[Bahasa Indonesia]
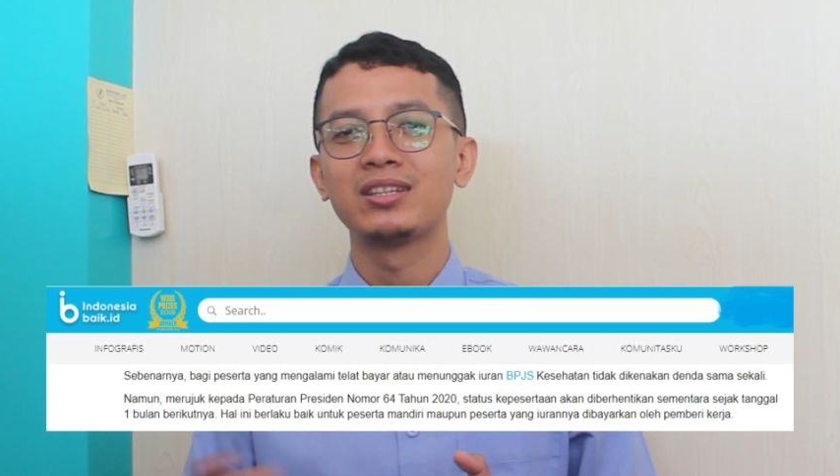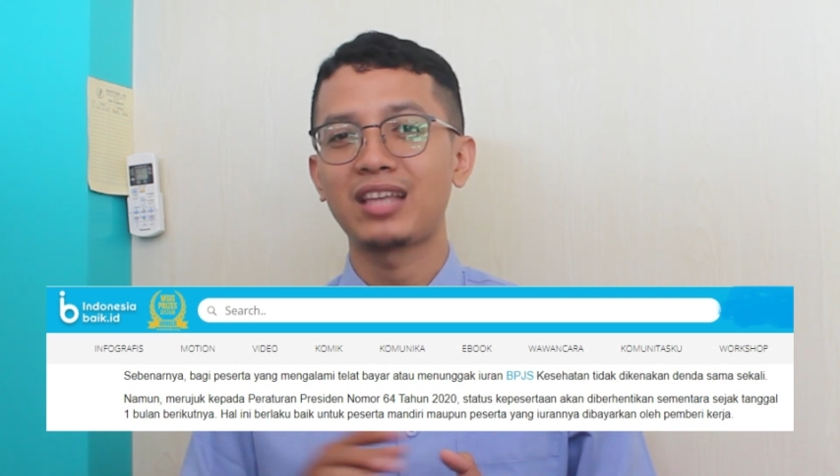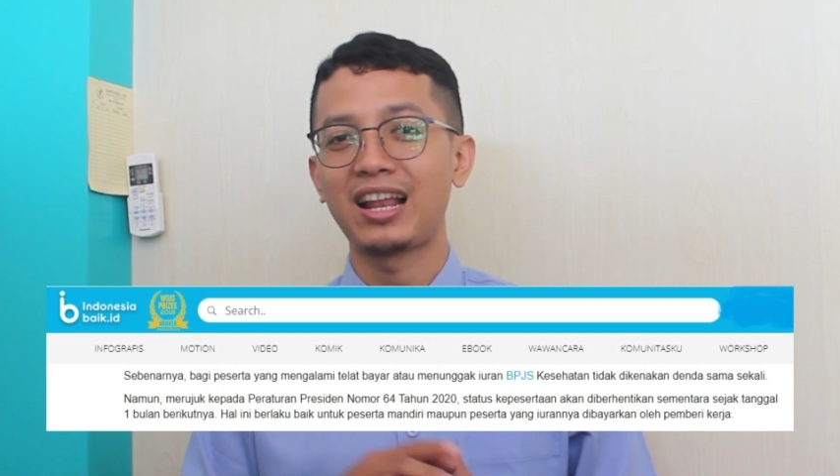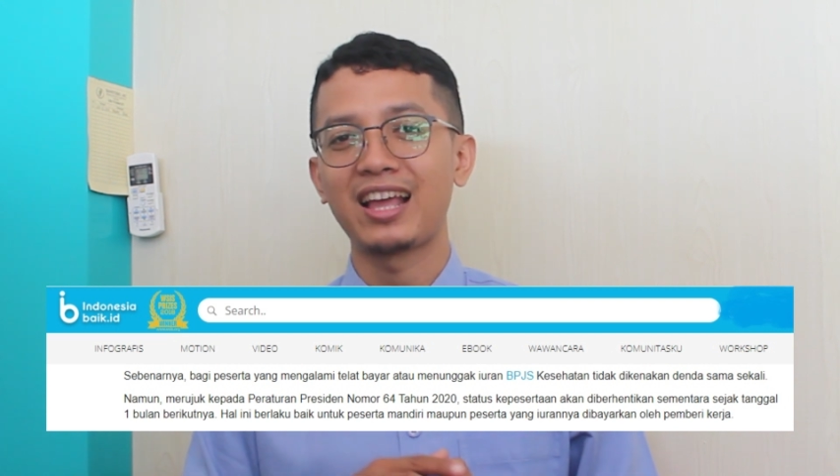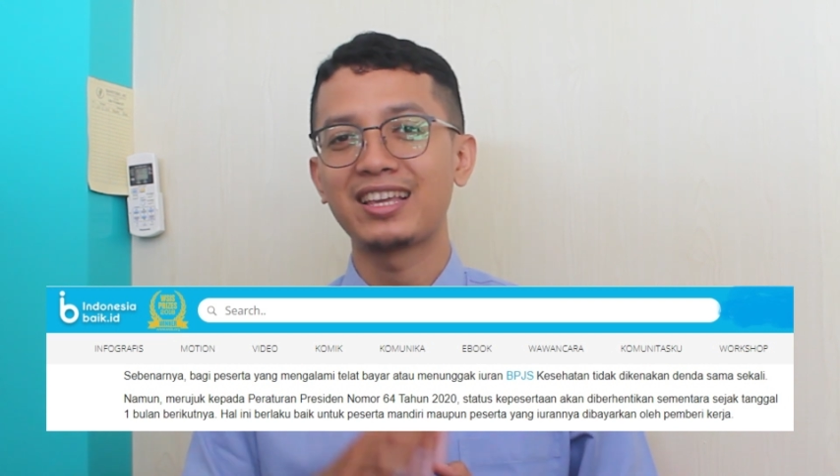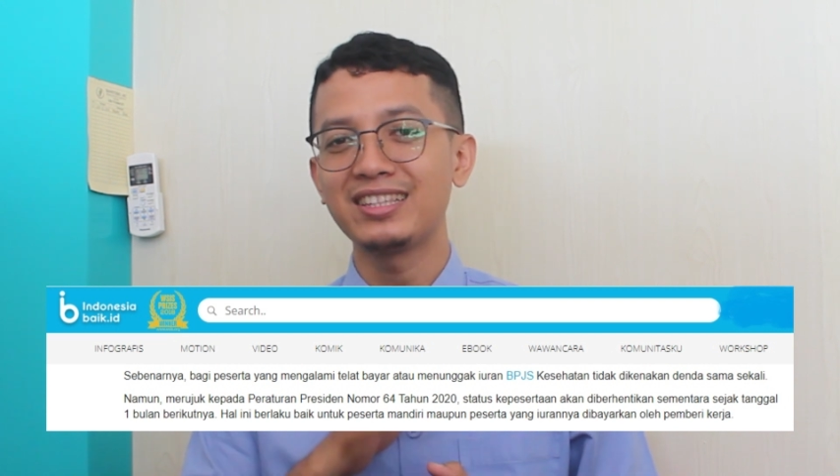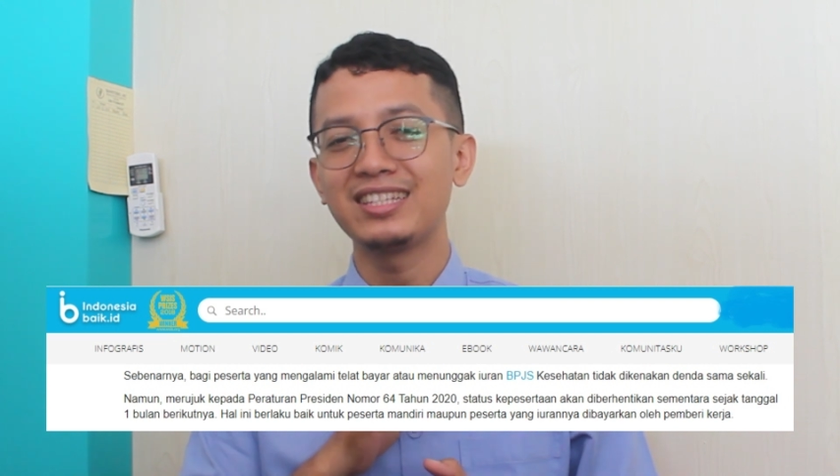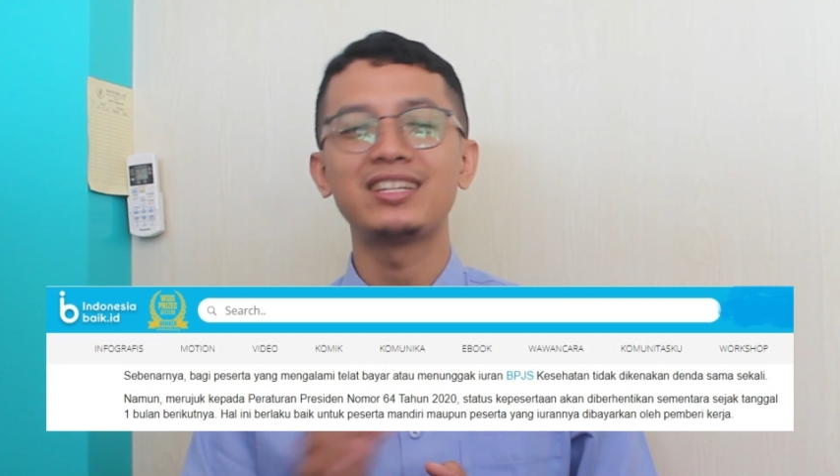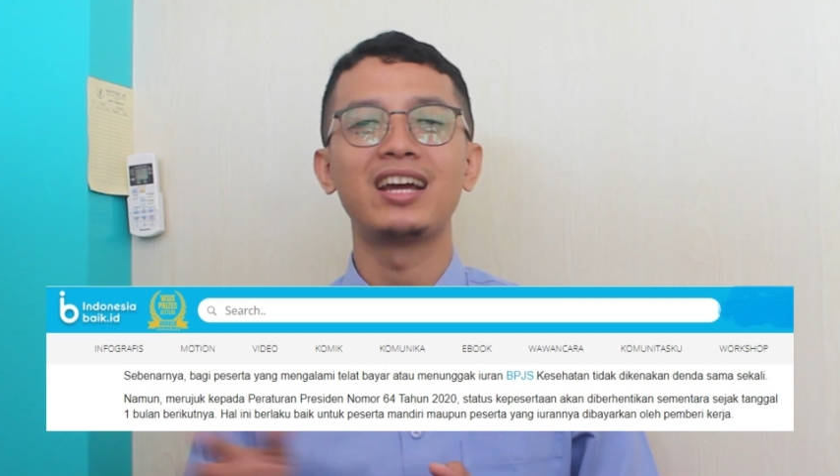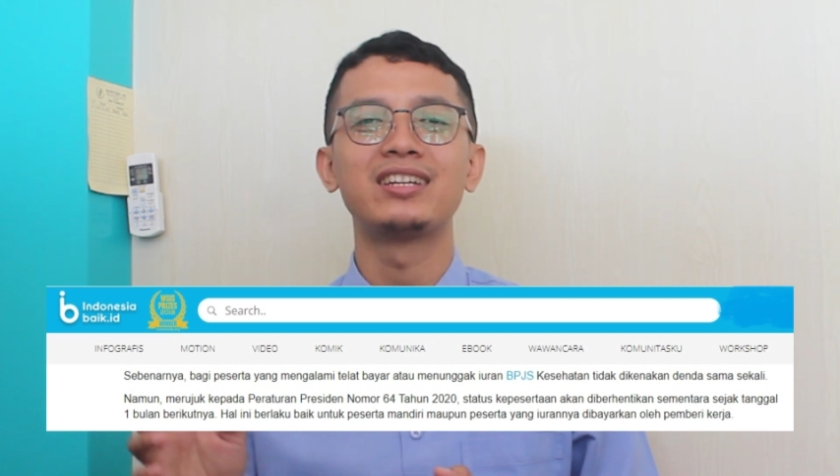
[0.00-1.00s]
sekali lagi
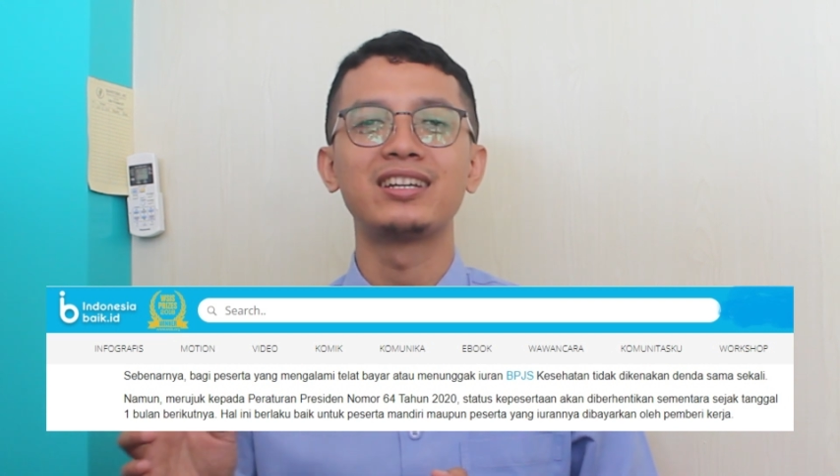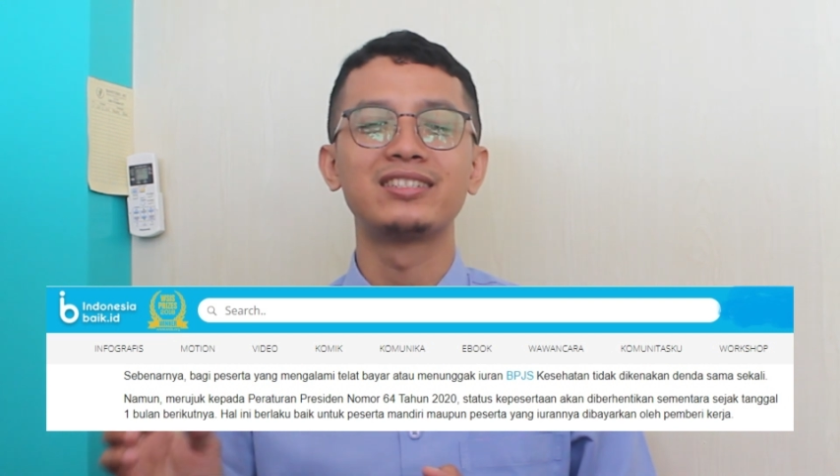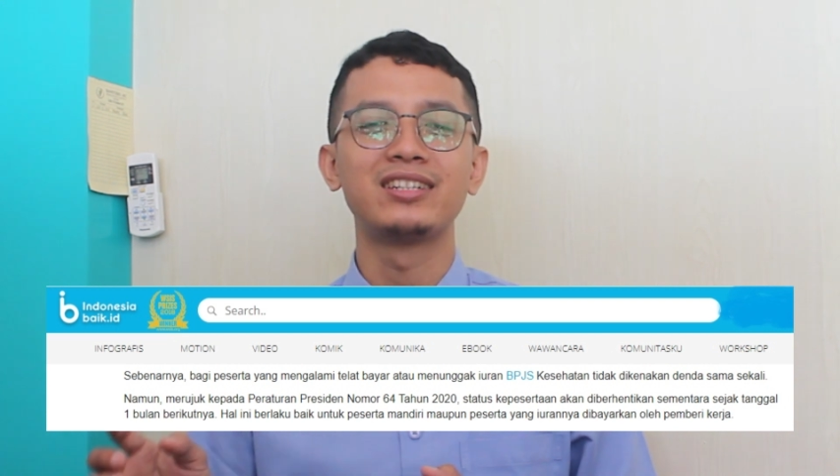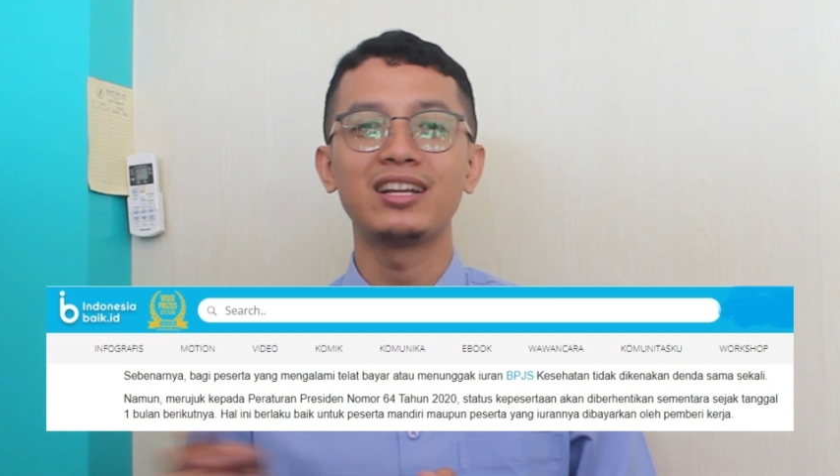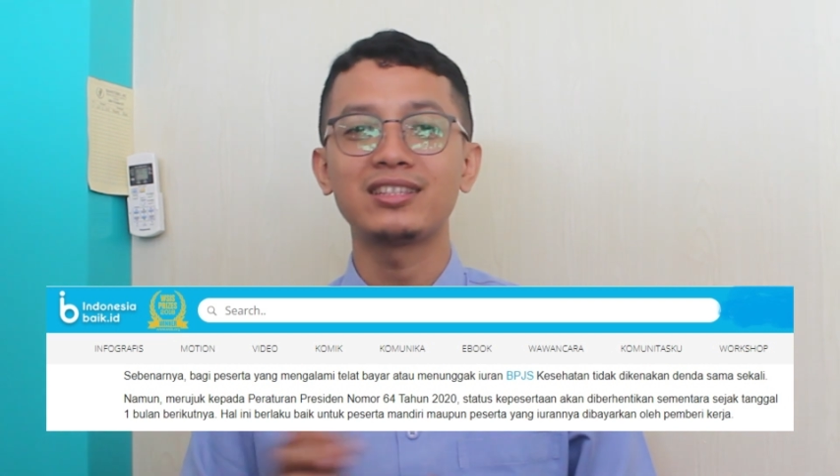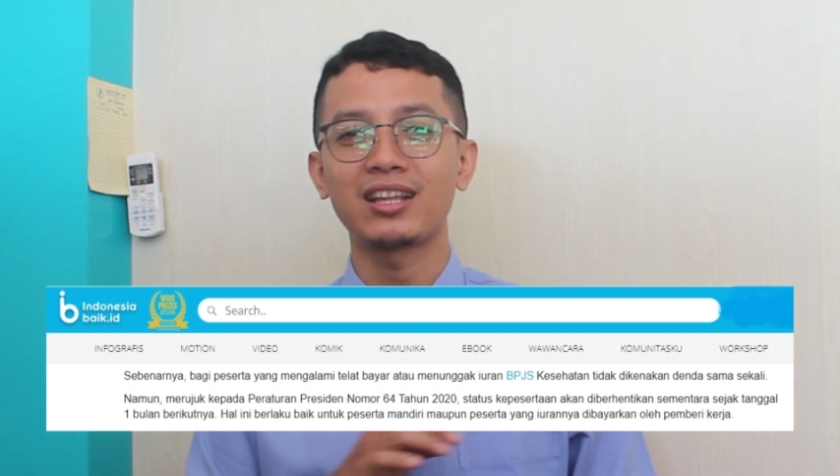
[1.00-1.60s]
tidak ada denda